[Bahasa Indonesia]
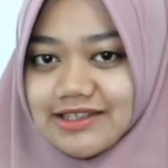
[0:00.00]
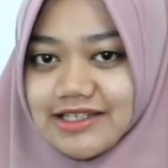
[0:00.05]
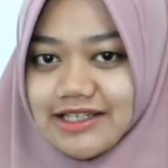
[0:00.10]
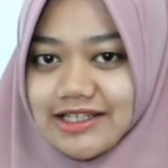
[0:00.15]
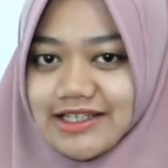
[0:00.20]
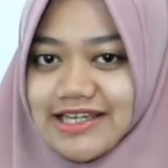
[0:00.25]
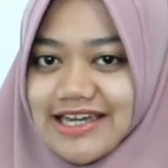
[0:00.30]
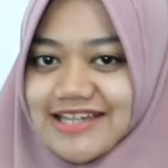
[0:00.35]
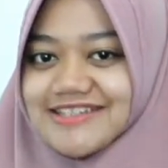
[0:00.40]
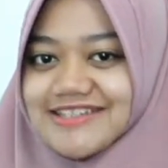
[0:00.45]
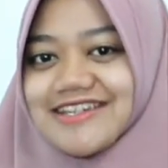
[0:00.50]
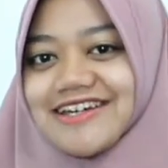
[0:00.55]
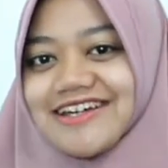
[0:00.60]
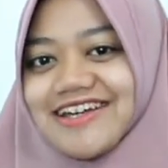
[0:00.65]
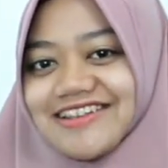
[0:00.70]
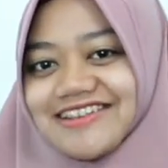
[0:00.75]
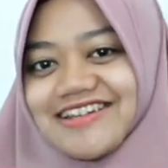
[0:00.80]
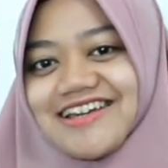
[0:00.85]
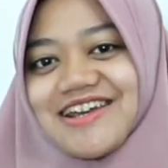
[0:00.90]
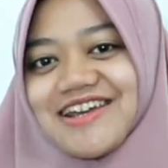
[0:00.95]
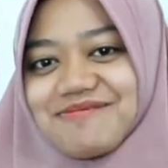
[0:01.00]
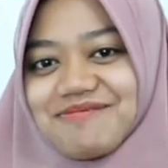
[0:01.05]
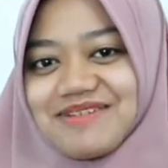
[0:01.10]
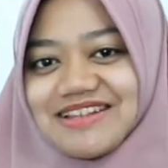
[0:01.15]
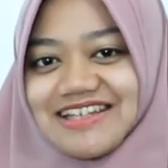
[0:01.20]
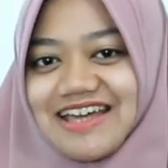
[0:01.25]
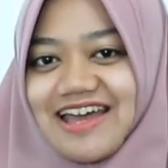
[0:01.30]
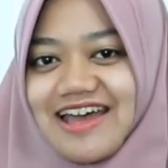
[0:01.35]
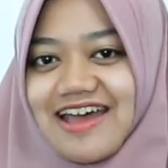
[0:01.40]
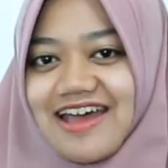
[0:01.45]
dari gaji yang kita
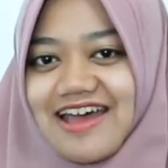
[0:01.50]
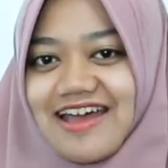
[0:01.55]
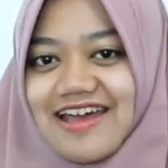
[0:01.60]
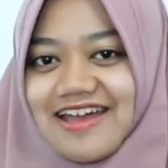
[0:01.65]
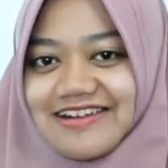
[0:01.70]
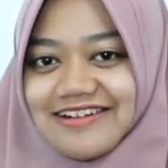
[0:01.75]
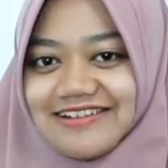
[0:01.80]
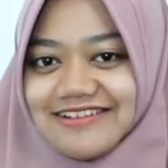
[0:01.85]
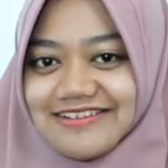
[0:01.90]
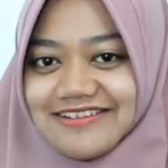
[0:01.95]
dapatkan.